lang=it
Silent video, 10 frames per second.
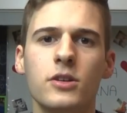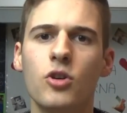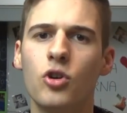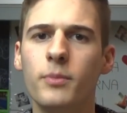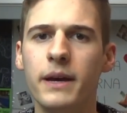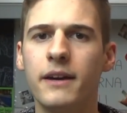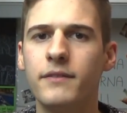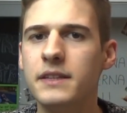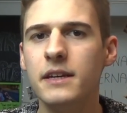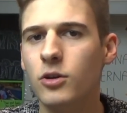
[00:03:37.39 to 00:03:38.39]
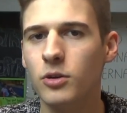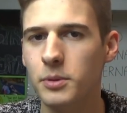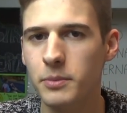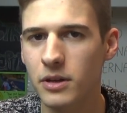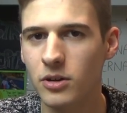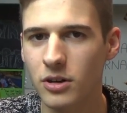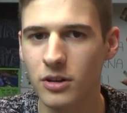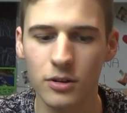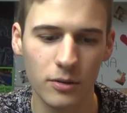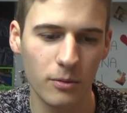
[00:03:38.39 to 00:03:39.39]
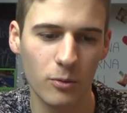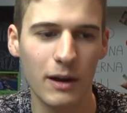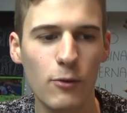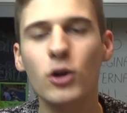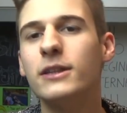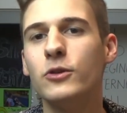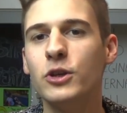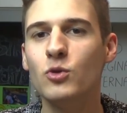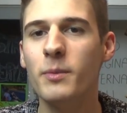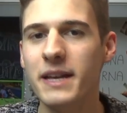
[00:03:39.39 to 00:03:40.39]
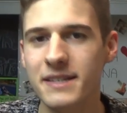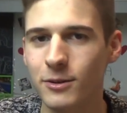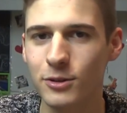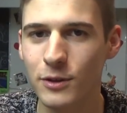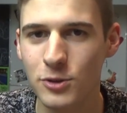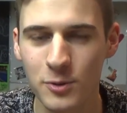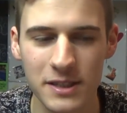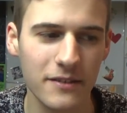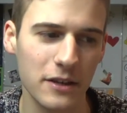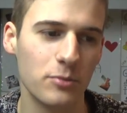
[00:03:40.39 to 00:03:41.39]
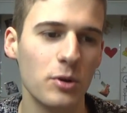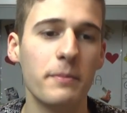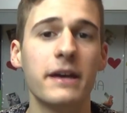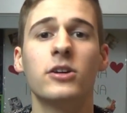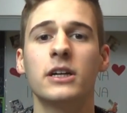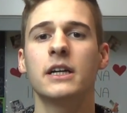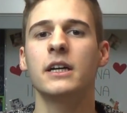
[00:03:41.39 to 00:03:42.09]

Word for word: Io come vi dico più o meno una volta ogni due mesi quando faccio questi video più o meno,